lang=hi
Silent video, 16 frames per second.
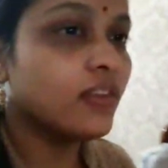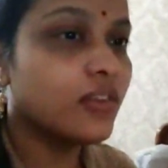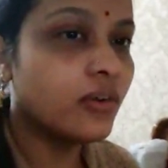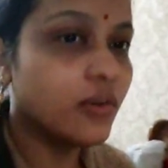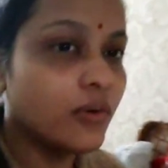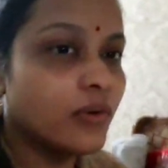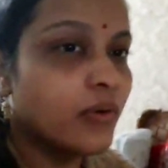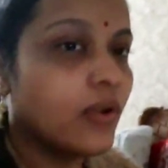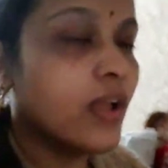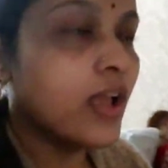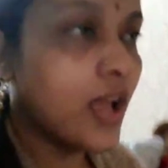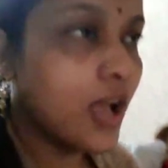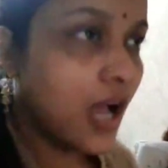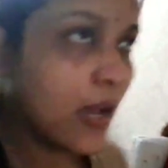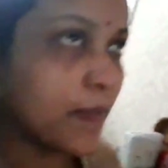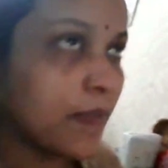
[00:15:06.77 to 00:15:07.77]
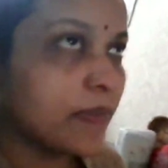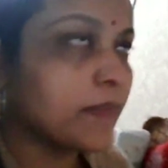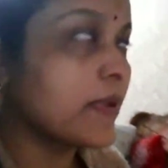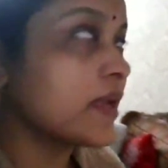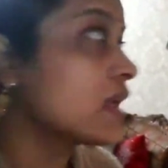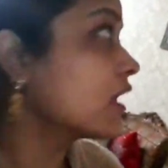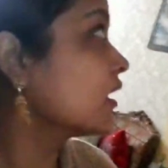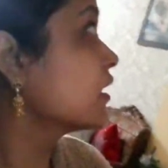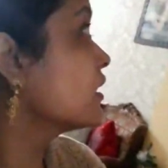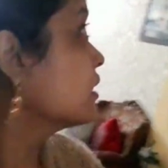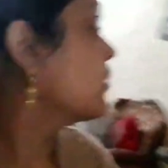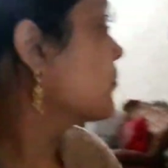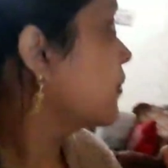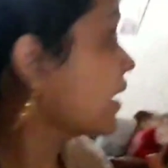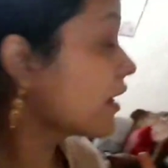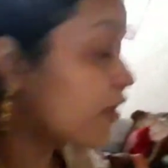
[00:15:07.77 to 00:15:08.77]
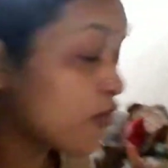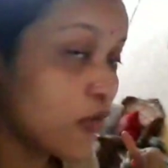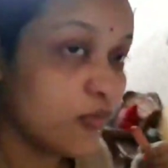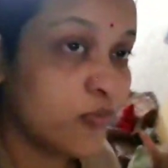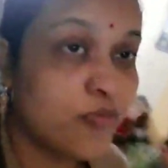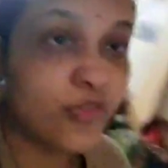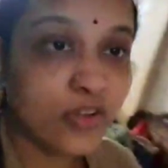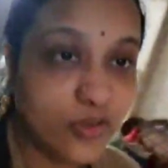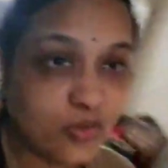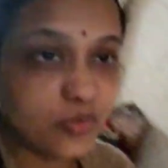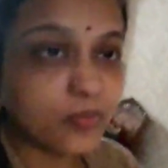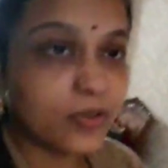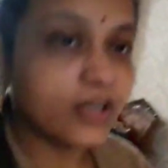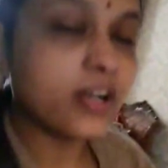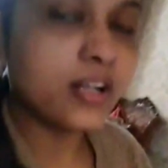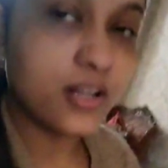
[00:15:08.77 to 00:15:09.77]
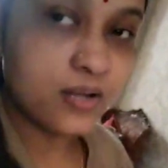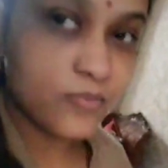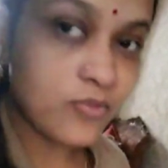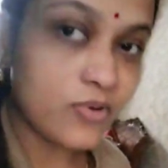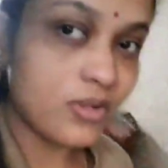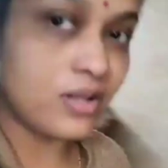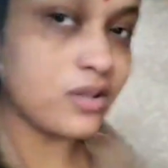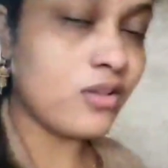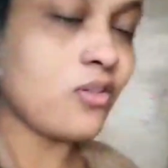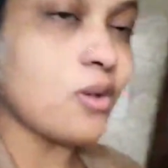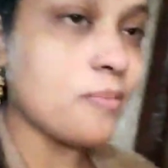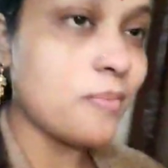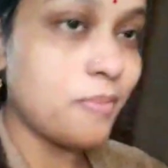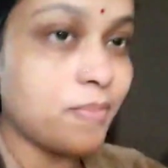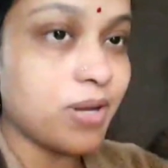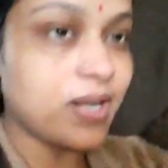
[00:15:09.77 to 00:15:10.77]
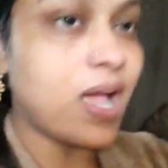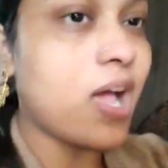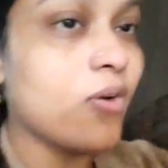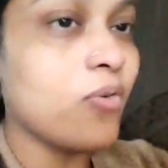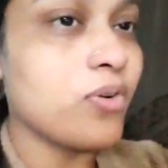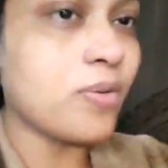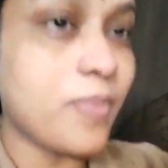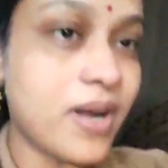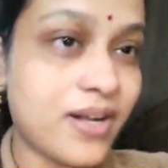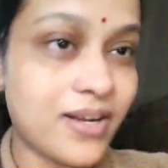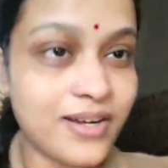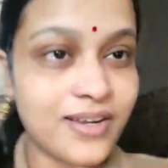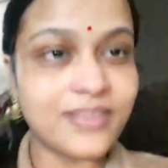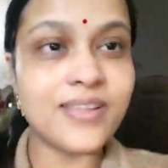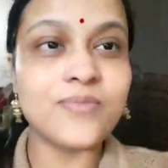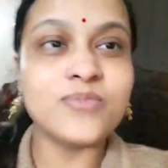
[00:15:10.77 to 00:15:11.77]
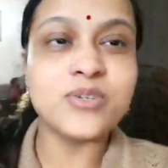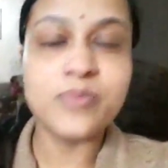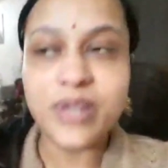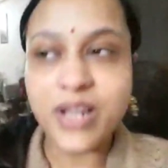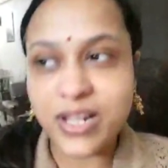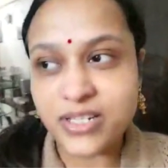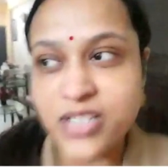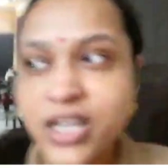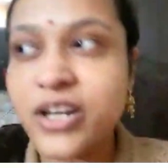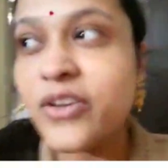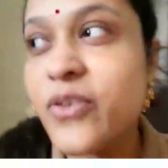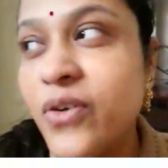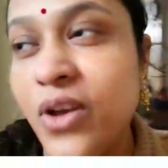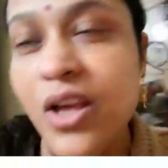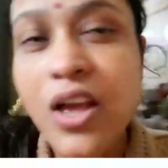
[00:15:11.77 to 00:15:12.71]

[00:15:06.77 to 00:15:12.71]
तो अभी मैं हमारे कोफ्ते तो सुबह ख़त्म हो गए थे तो अभी मैं आलू टमाटर की सब्ज़ी बनाने जा रही हूँ